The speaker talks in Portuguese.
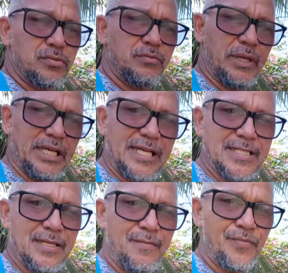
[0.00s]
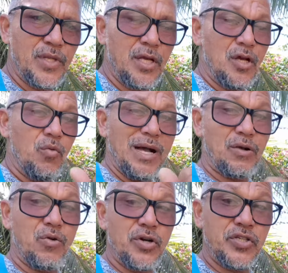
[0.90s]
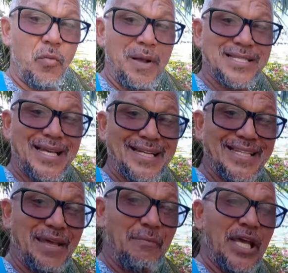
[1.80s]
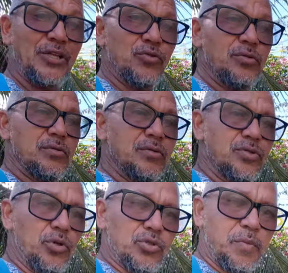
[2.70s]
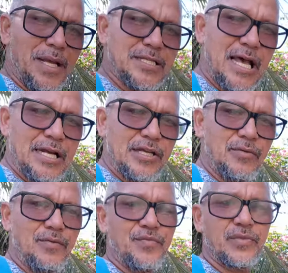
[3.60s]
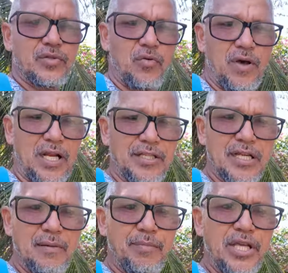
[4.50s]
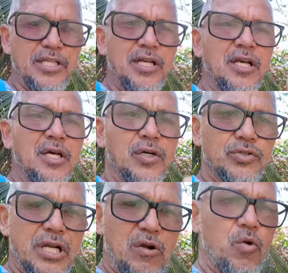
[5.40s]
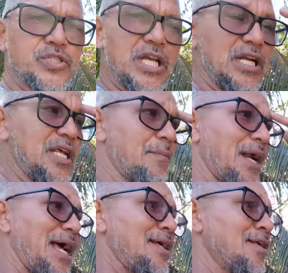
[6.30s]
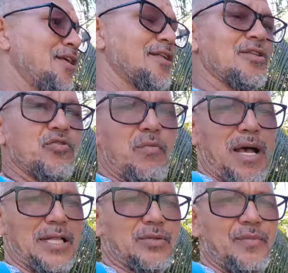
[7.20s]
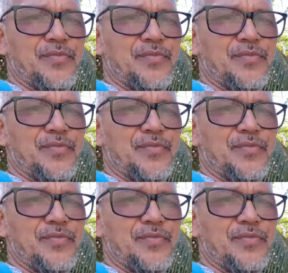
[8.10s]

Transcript: Beleza? Uma coisa é o passarinho ter medo de outro passarinho, estou falando de Campina, outra coisa é ele lembrar do mato.